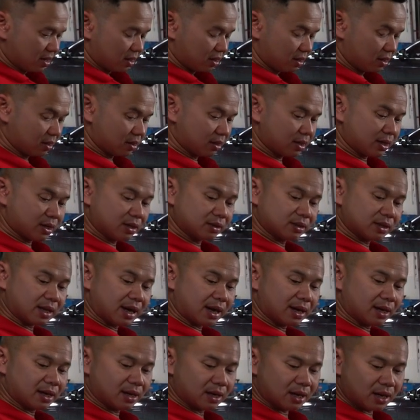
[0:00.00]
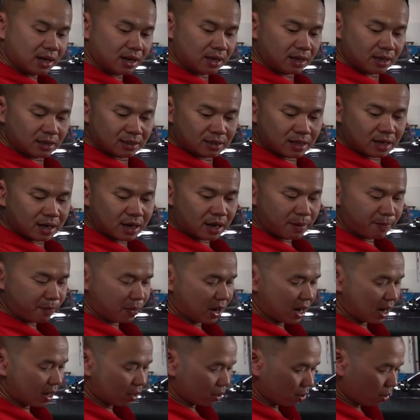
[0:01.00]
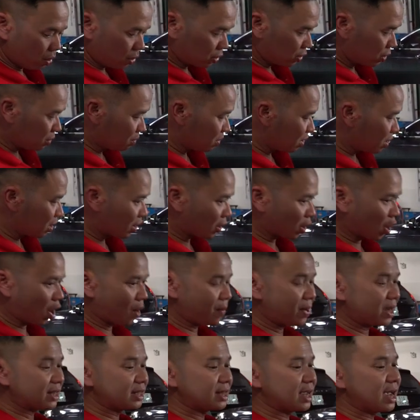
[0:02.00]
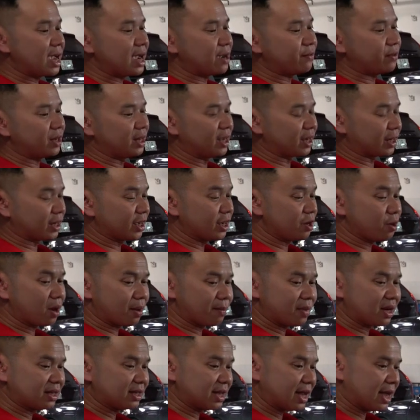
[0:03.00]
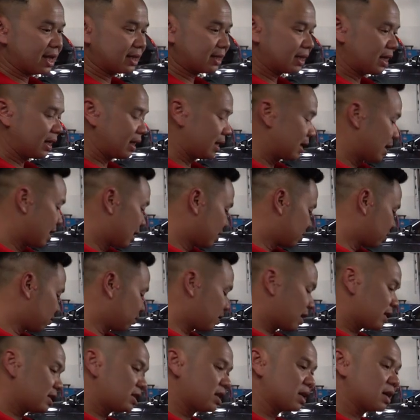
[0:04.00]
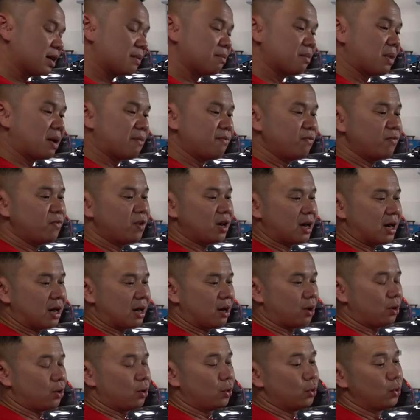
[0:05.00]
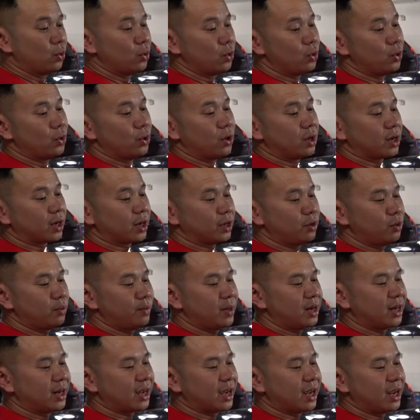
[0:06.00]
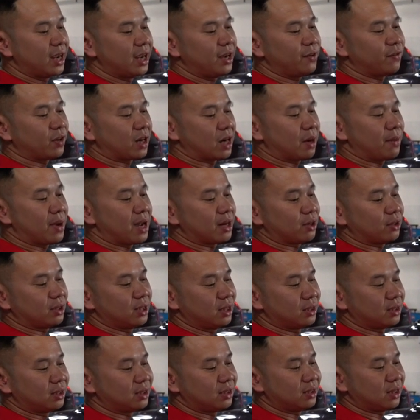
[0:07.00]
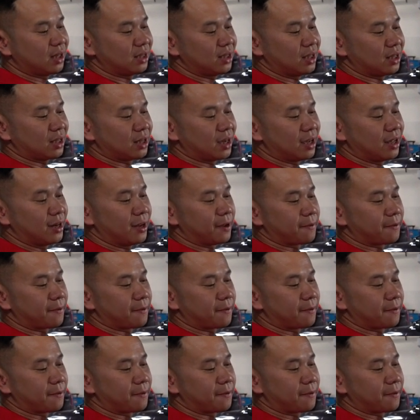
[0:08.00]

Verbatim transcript: nhưng ra ghế lái là ra Napa có sông hơi có massage và để kích hoạt massage thì chúng ta chỉ cần bấm vào cái nút bên ghế và các bạn có thể, sẽ thể thấy